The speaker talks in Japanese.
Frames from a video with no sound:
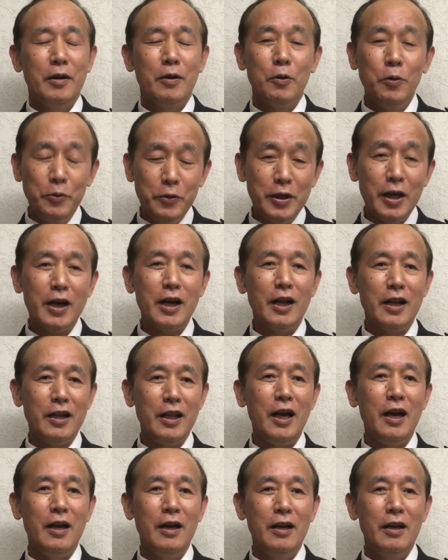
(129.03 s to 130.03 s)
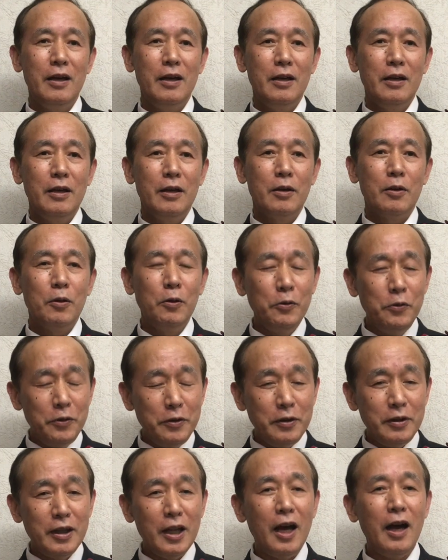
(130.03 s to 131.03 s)
こんな体こ
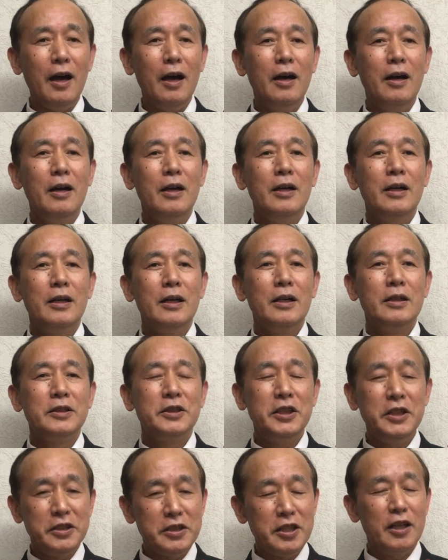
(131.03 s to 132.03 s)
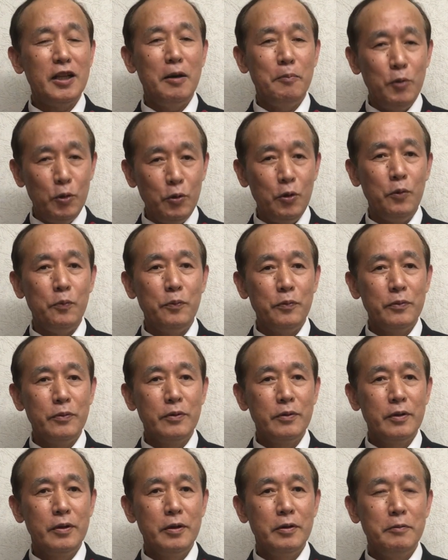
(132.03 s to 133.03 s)
んな小さなもの
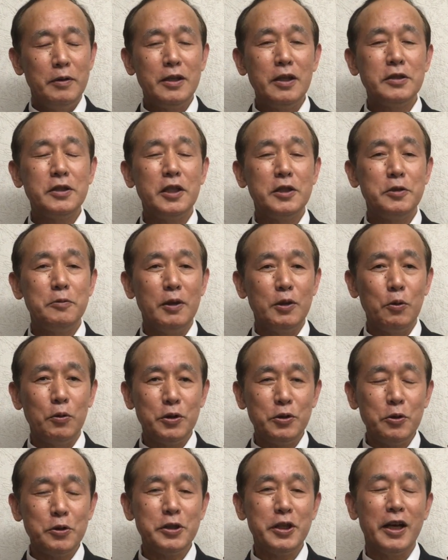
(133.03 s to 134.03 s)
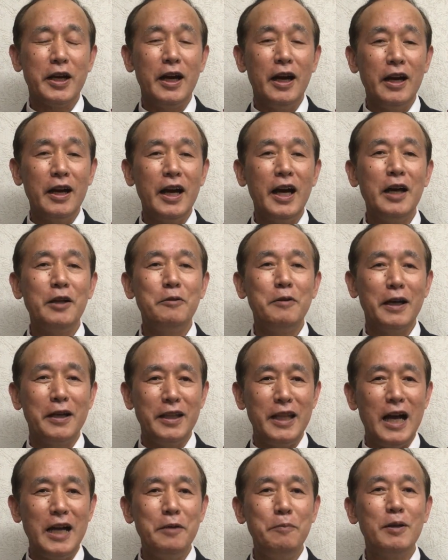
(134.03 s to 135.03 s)
私たちは時として考えるわけ
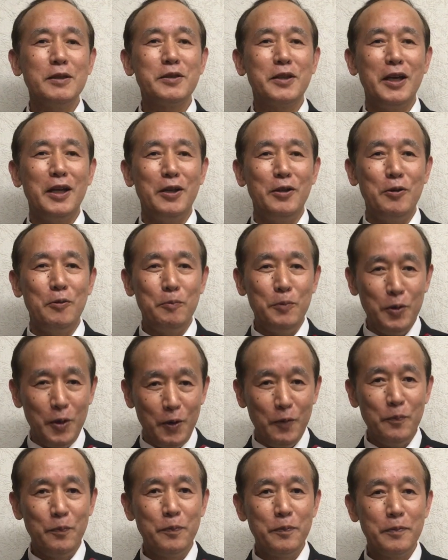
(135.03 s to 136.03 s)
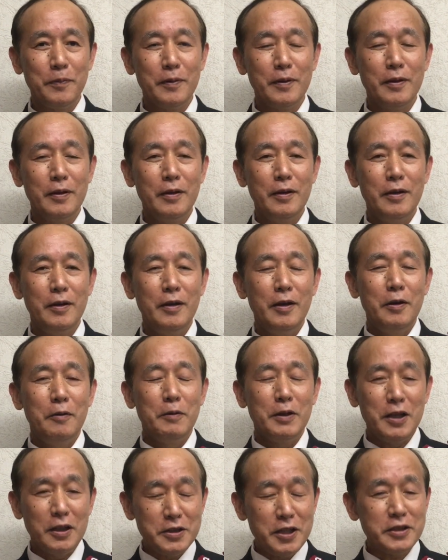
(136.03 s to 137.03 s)
でありますけれども
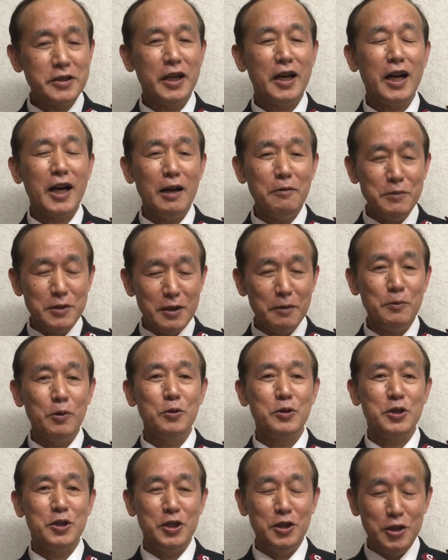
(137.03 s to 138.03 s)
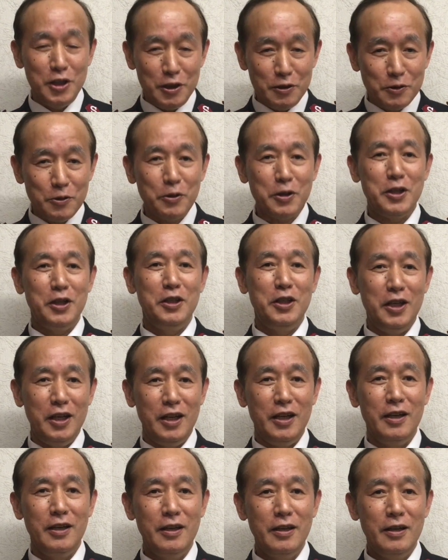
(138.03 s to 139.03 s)
私たちが神様を信じる時
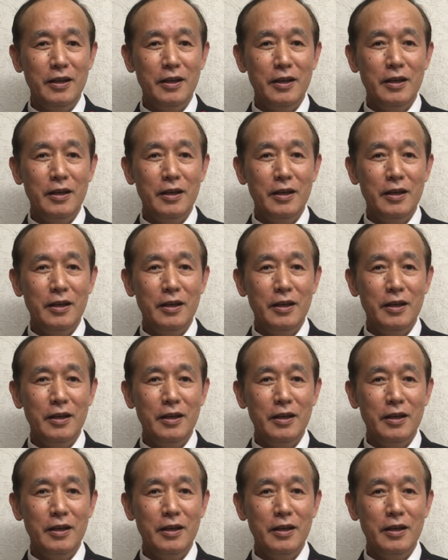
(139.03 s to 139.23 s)
に